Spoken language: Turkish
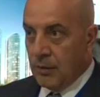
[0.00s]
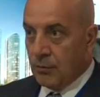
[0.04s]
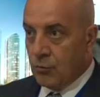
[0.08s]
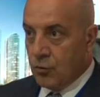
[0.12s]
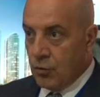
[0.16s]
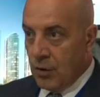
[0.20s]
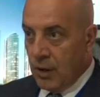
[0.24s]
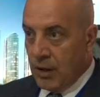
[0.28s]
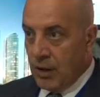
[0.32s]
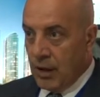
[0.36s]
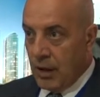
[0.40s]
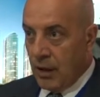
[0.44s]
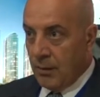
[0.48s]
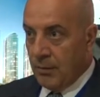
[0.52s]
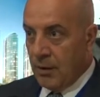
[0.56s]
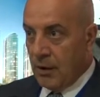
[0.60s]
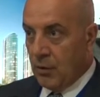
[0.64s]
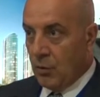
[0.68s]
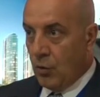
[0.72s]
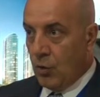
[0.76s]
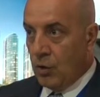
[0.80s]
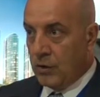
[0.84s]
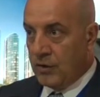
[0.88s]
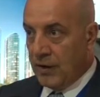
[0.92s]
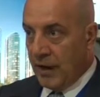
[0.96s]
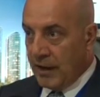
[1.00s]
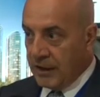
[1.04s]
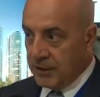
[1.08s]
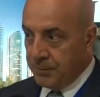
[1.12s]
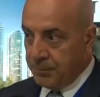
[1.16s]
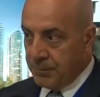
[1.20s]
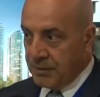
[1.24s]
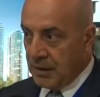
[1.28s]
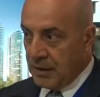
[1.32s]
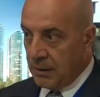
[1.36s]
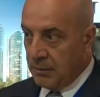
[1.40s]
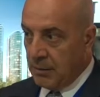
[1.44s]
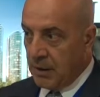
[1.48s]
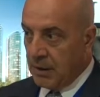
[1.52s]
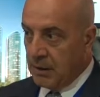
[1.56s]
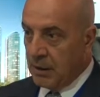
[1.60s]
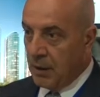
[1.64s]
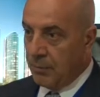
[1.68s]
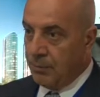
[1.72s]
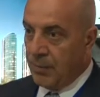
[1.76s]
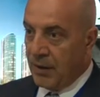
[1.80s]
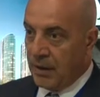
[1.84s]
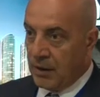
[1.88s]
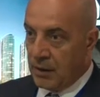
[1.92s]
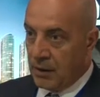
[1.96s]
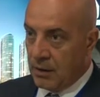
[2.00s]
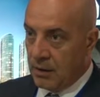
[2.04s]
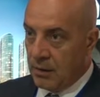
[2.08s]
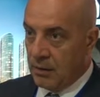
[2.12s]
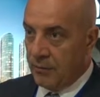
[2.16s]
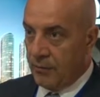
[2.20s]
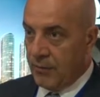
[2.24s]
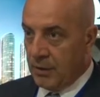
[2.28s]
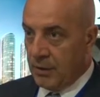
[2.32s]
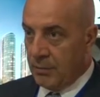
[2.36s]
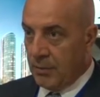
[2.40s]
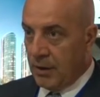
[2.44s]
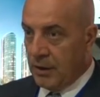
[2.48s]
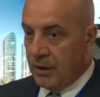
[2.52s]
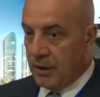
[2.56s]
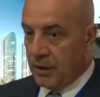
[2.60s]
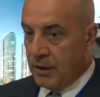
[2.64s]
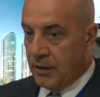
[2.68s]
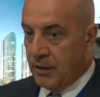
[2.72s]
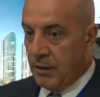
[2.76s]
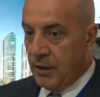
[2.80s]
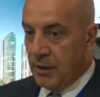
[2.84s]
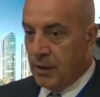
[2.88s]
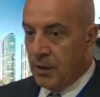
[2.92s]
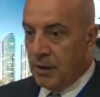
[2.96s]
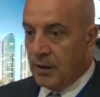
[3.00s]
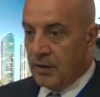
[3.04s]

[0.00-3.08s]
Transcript: Buna rağmen o ters bir zamanda pek firmaların